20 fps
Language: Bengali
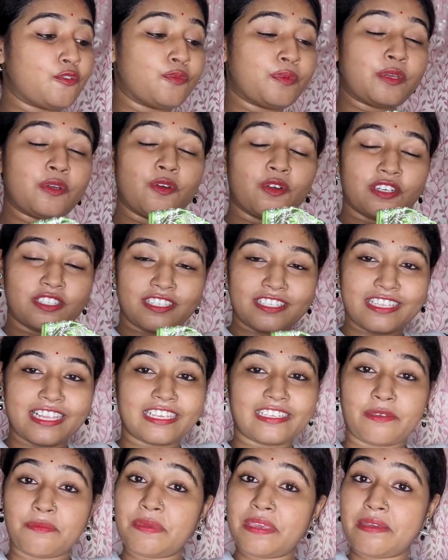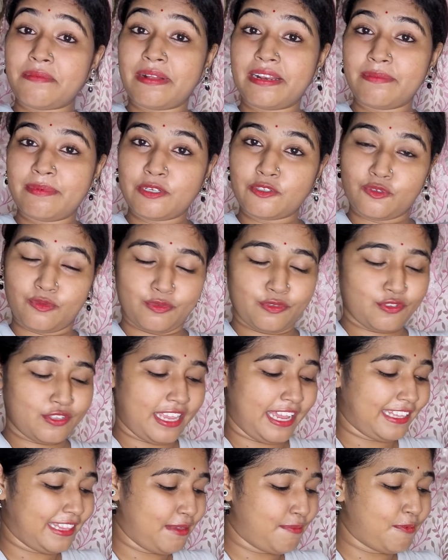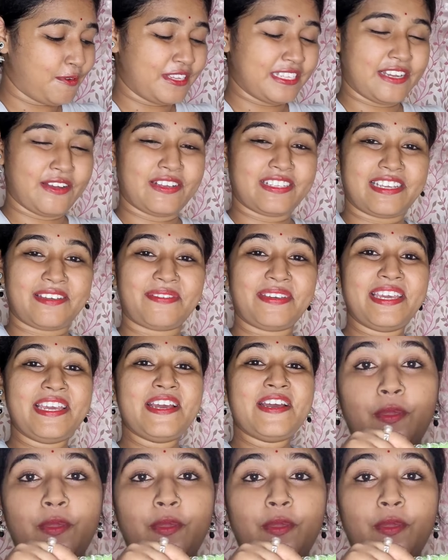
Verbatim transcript: খুবই গর্জেস লাগছে বিয়ে বাড়ি বা সমস্ত জায়গাতেই পরে যাওয়া যাবে